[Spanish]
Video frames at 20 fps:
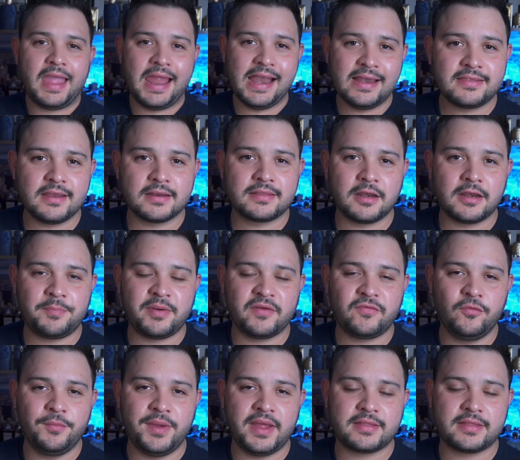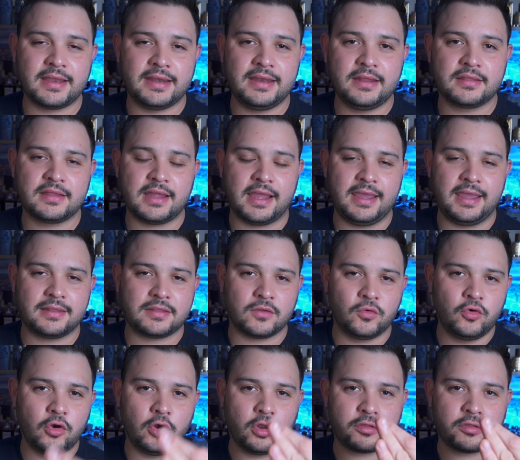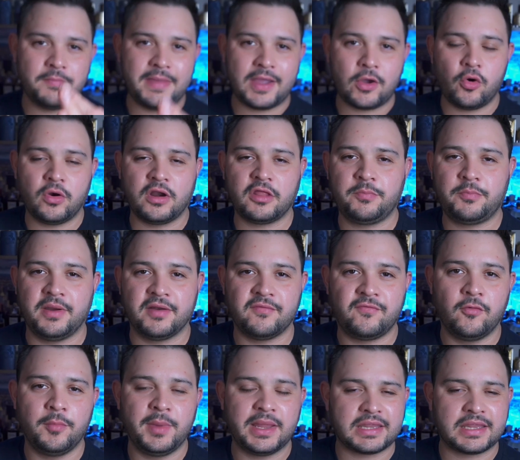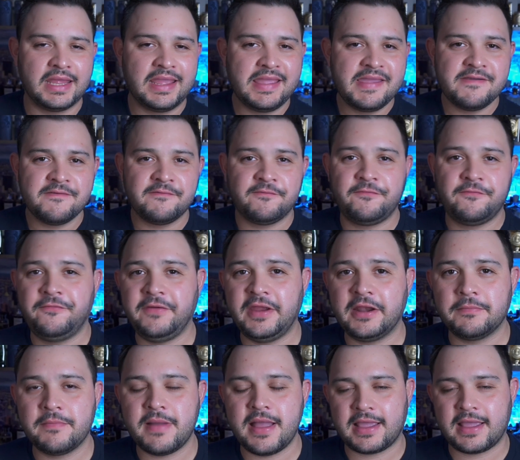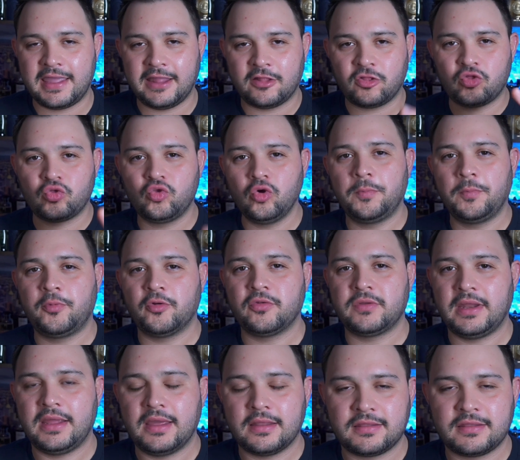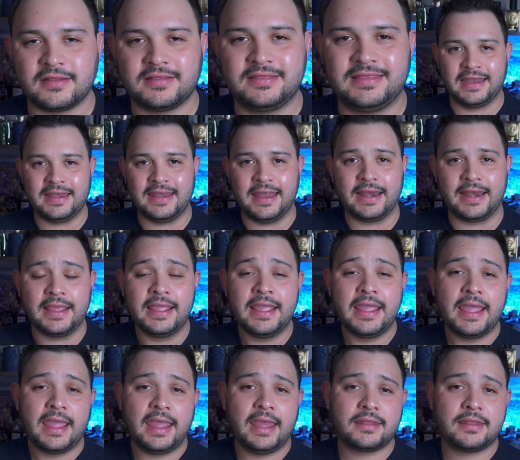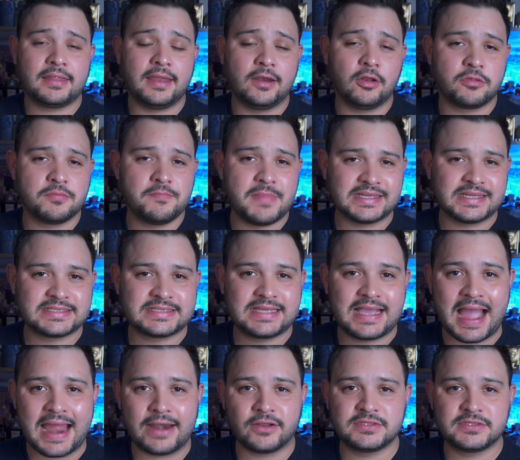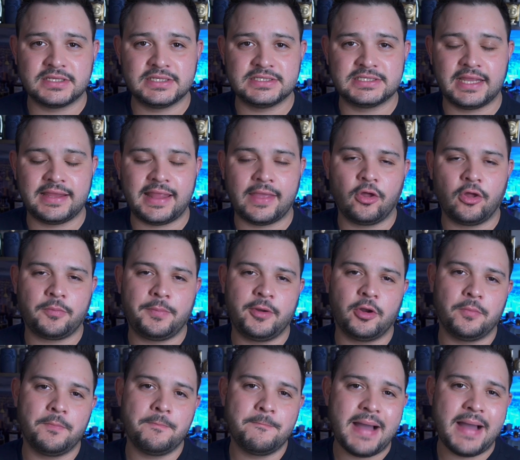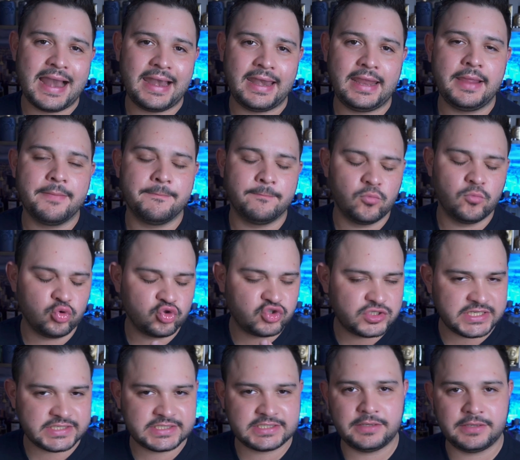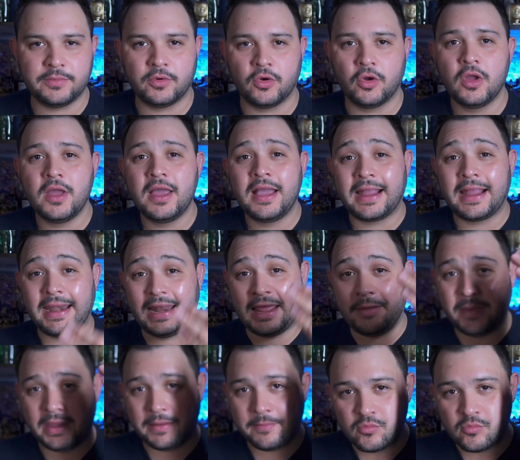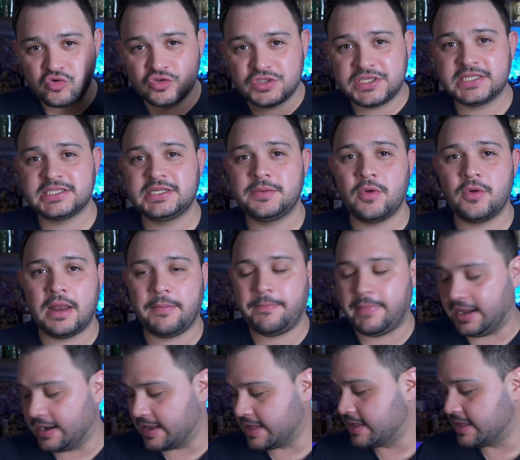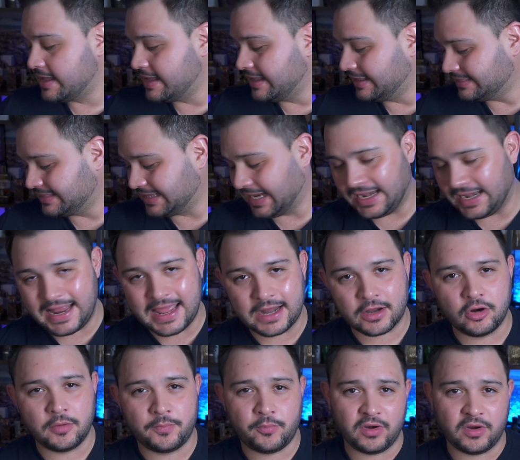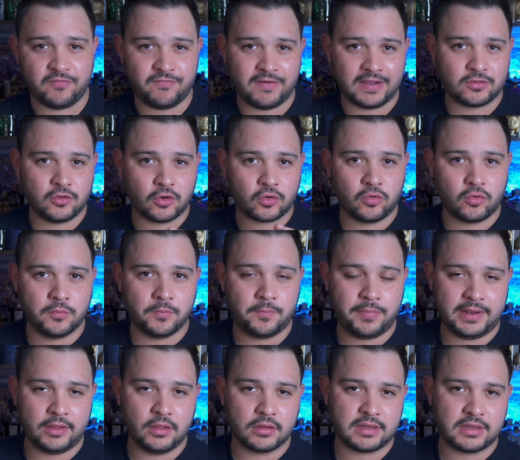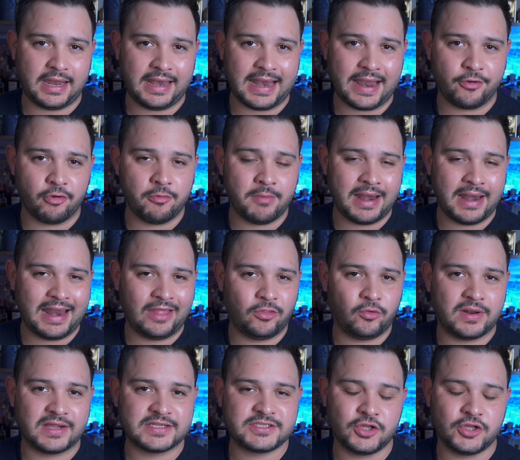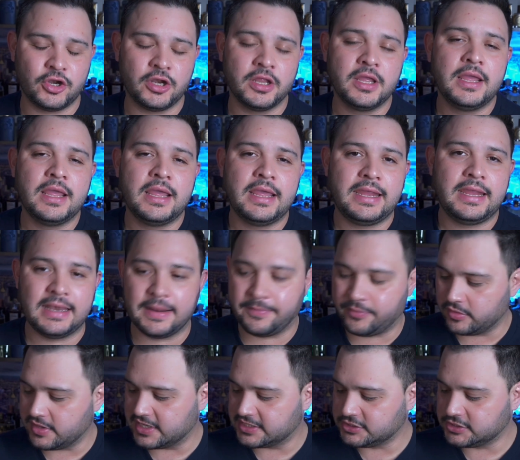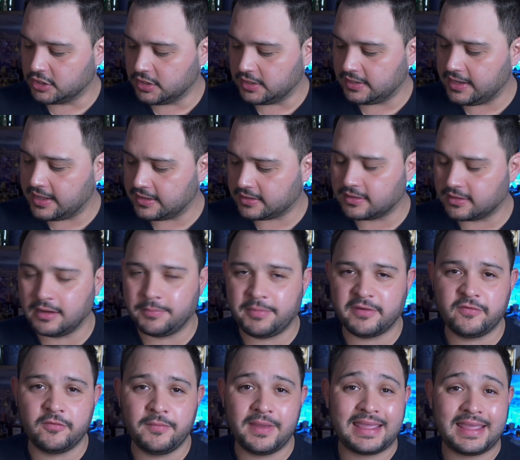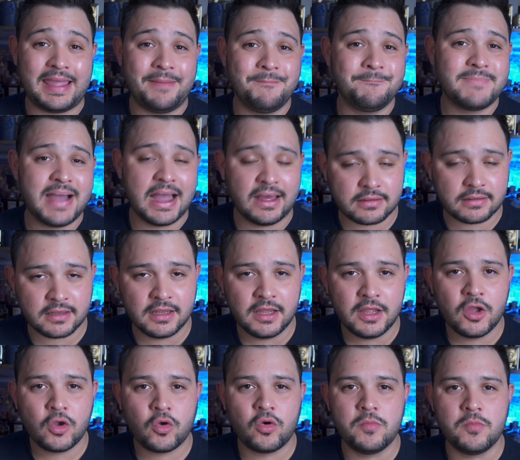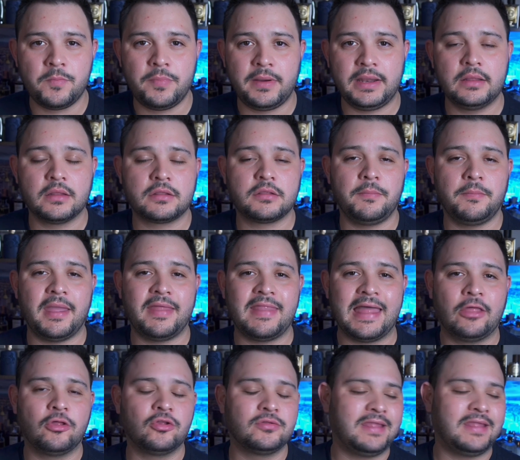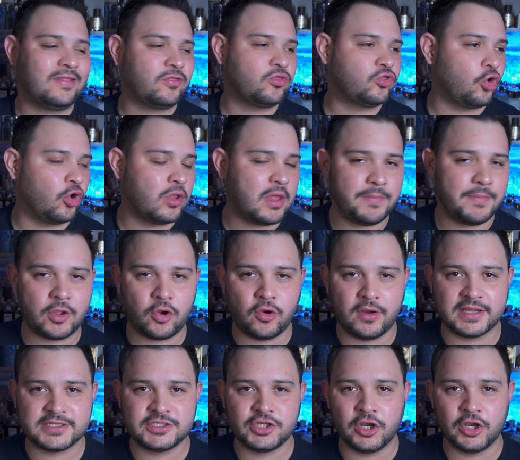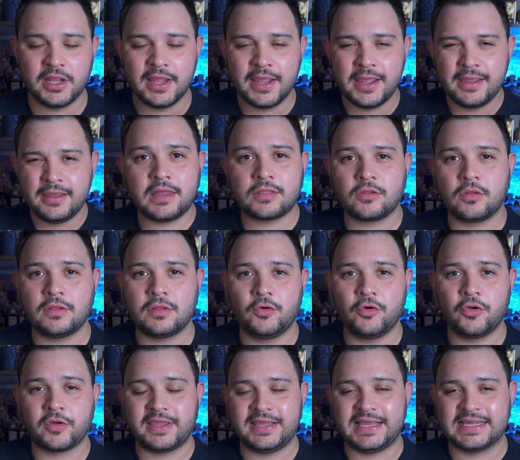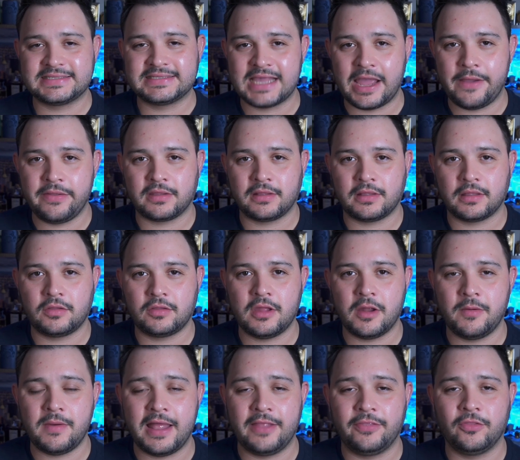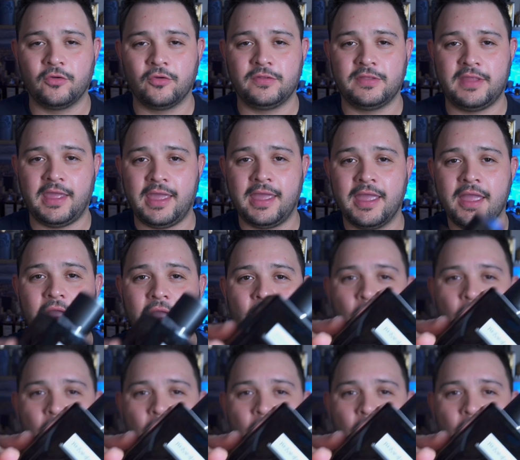El tercer perfume de esta lista es uno de los mejores perfumes firma que tú podrías tener. Es de los más caros de diseñador, pero vale muchísimo, créeme, muchísimo la pena tenerlo por el factor cumplidos, el aroma, la duración y la proyección. Y este es el perfume que más cumplidos me ha dado de toda mi colección y estoy seguro que ya sabes que te estoy hablando de